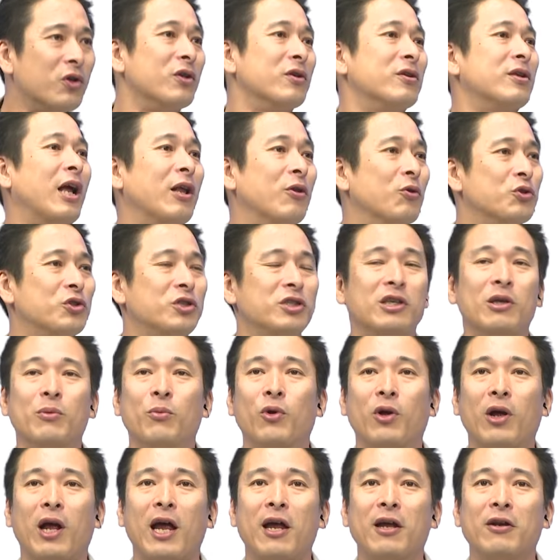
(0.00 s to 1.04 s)
う楽しんで
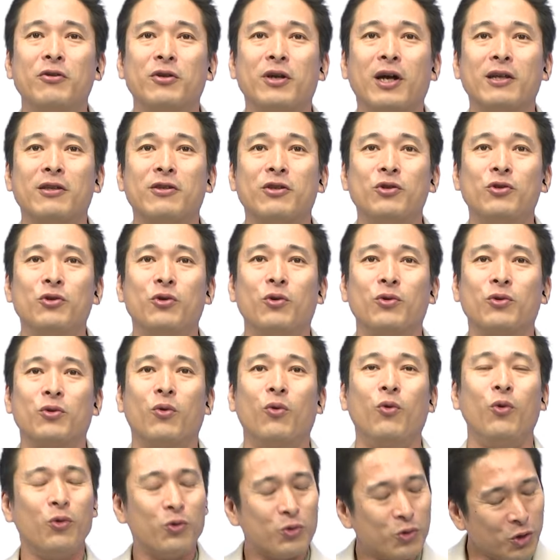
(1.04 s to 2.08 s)
もらえるかっていうこと
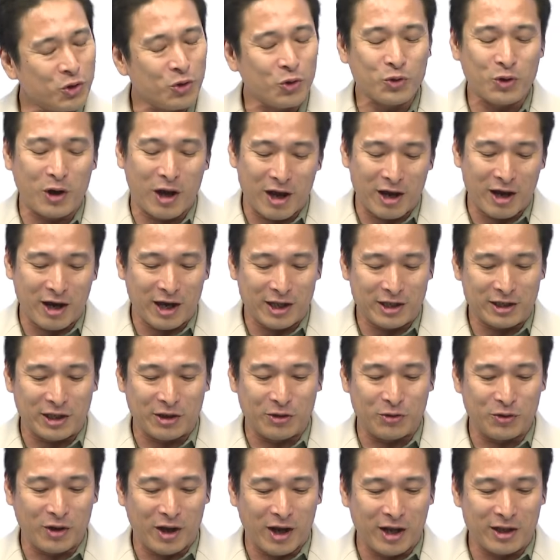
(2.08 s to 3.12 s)
を本当によく考えて
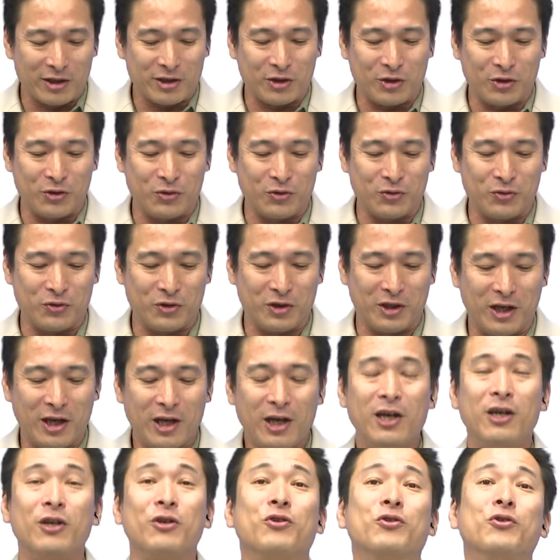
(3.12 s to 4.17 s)
るなっていうふうに
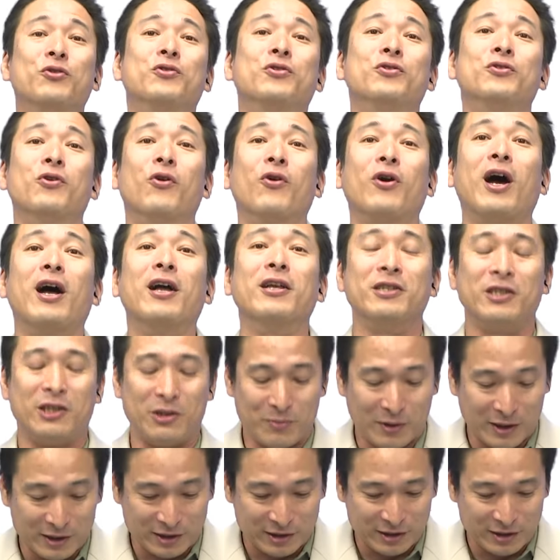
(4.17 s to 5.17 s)
工夫を感じま